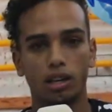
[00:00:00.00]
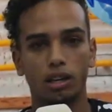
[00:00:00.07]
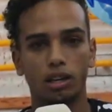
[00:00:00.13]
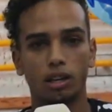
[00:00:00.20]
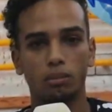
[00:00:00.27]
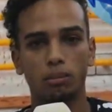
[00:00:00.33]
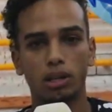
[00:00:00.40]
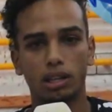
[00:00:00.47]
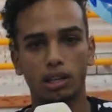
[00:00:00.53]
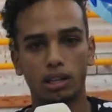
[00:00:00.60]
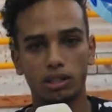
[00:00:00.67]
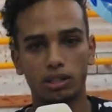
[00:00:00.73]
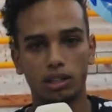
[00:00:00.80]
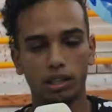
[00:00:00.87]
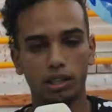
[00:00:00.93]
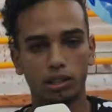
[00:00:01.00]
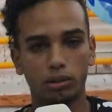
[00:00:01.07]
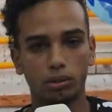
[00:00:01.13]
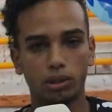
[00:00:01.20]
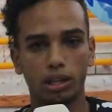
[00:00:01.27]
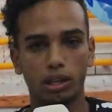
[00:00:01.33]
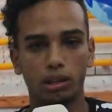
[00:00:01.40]
ما كرهناش حنا
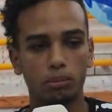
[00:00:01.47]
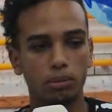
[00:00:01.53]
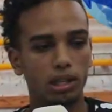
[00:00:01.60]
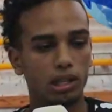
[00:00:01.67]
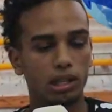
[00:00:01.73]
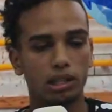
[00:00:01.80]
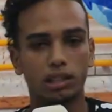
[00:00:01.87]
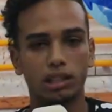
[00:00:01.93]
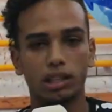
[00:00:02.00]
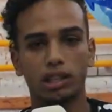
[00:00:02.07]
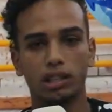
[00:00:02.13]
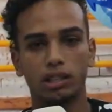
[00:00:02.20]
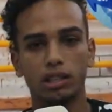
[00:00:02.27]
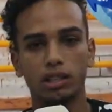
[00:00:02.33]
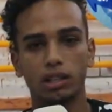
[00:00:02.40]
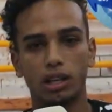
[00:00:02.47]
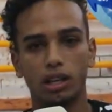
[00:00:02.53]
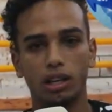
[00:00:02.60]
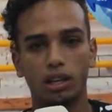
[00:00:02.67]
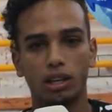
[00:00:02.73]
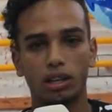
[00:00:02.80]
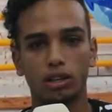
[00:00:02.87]
عطونا اهميه لهذه الرياضه
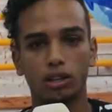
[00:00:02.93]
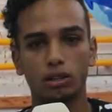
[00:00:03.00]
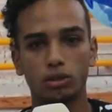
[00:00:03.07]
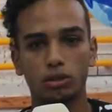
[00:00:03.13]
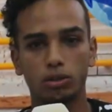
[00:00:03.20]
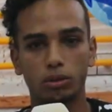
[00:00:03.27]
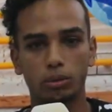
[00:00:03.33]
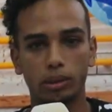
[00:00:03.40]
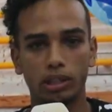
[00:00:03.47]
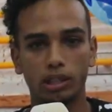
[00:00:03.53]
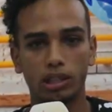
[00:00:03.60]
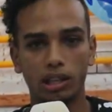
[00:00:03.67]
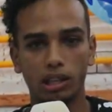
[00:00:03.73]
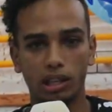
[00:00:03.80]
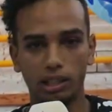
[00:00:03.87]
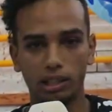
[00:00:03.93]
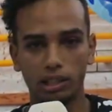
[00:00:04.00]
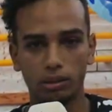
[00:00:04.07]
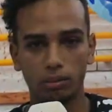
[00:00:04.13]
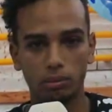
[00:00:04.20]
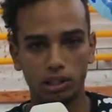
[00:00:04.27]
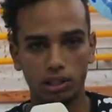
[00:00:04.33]
كنشوفوا بان
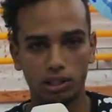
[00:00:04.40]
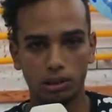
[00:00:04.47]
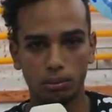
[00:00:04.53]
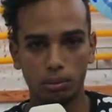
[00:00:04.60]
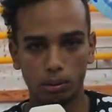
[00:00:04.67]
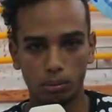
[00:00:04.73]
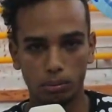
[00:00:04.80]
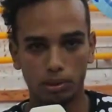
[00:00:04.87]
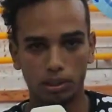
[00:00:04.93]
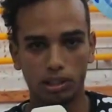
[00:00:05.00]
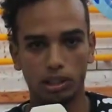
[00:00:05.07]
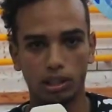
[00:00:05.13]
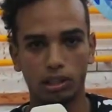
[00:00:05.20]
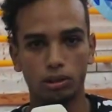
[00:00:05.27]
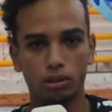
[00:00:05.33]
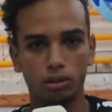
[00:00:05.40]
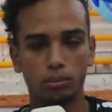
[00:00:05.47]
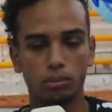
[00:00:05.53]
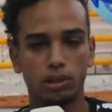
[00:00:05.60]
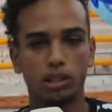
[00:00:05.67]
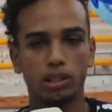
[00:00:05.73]
العديد من الشباب اليوم